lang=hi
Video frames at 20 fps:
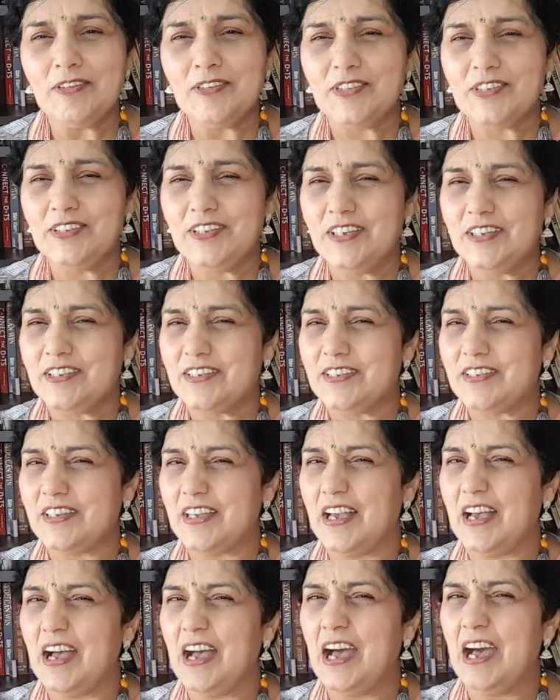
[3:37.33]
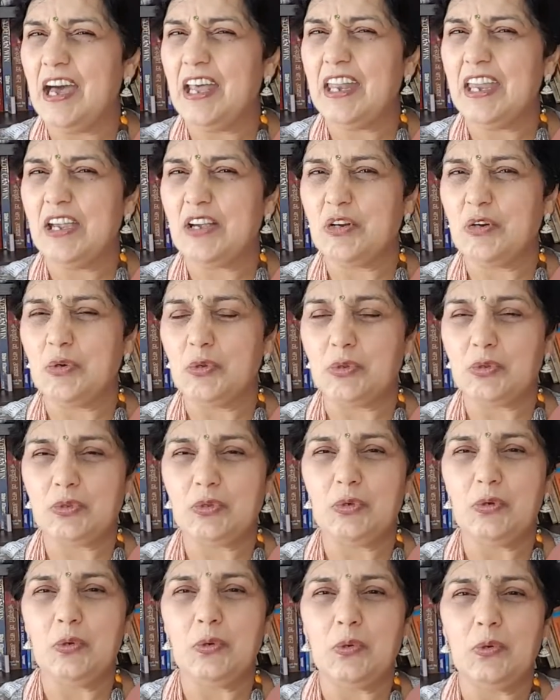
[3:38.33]
उसने सारे
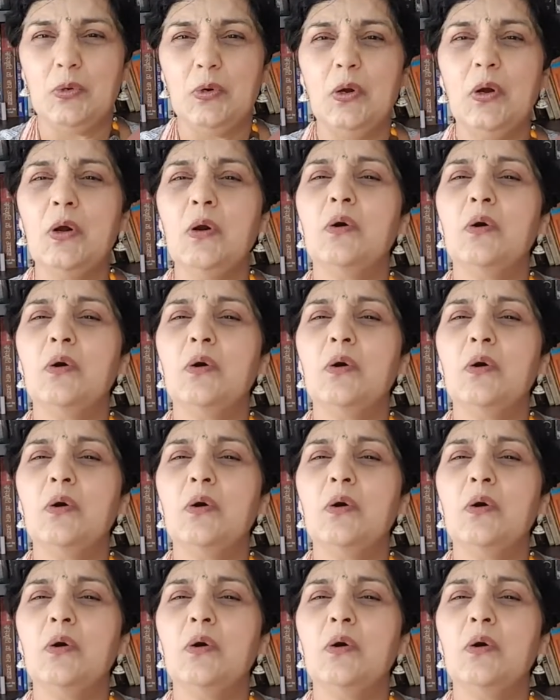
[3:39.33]
कुत्तों को